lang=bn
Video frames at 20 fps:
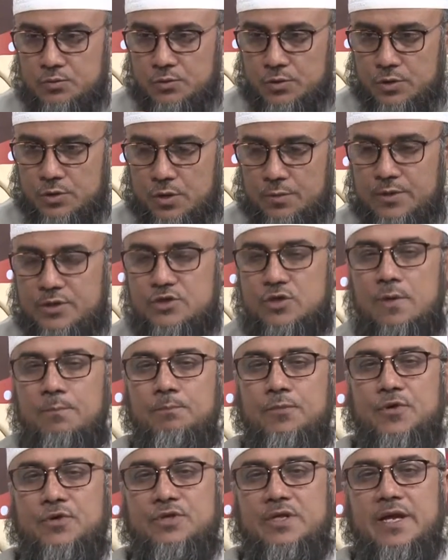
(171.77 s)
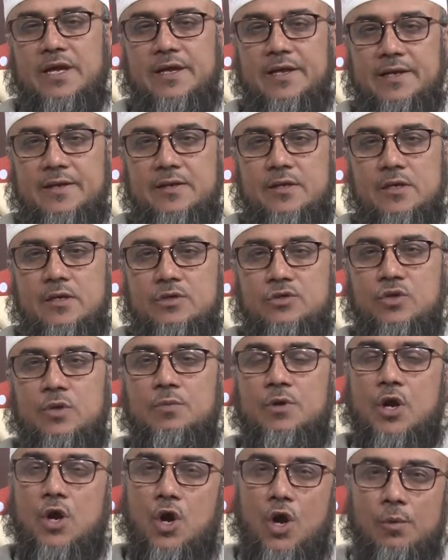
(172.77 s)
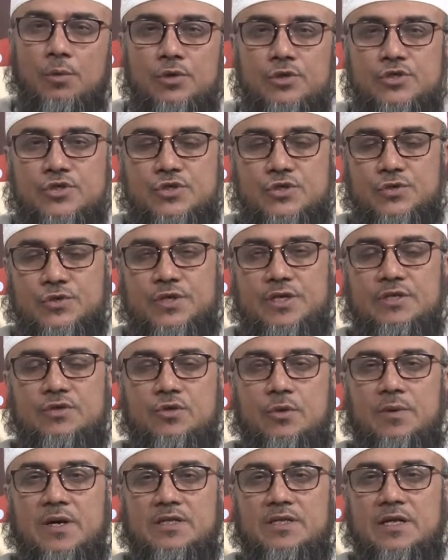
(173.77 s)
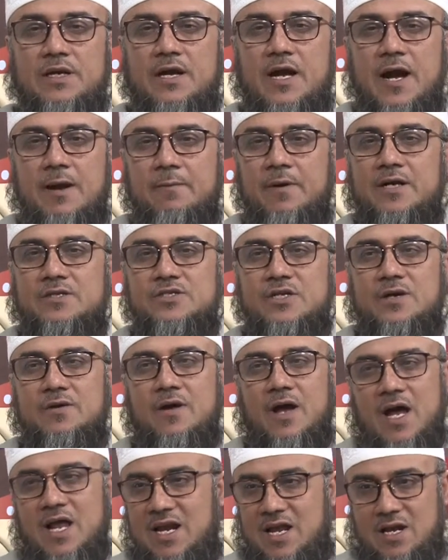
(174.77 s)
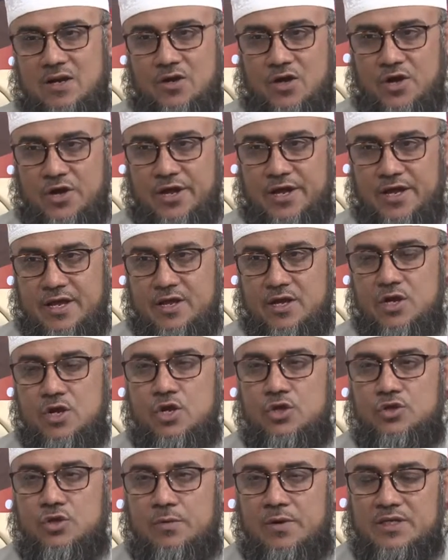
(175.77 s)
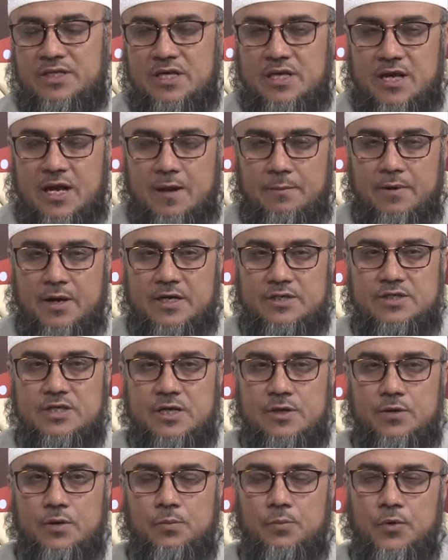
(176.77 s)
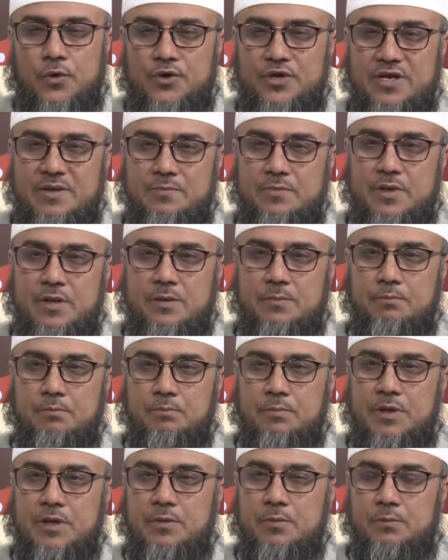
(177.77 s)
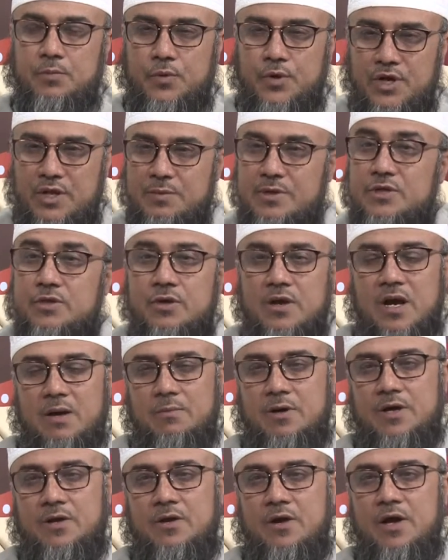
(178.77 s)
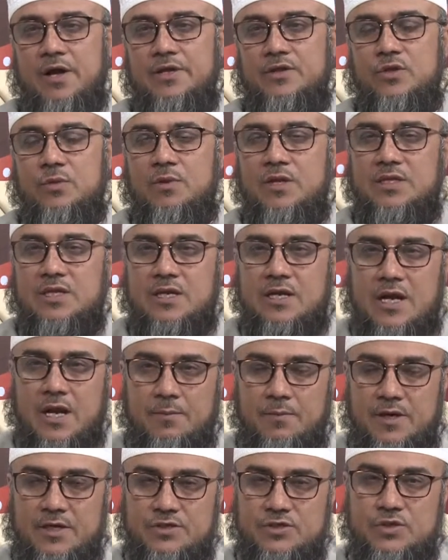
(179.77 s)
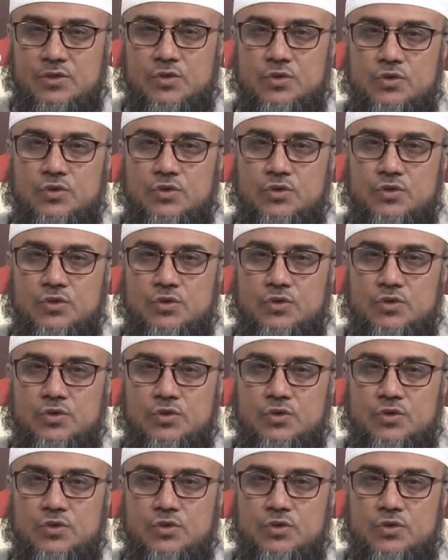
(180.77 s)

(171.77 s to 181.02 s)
নবী সম্প্রদায় তোমরা অবশ্যই তোমাদের খাবার যেন হালাল হয় তোমাদের খাবার যেন পরিমিত খাবার হয় তোমাদের খাবার যেন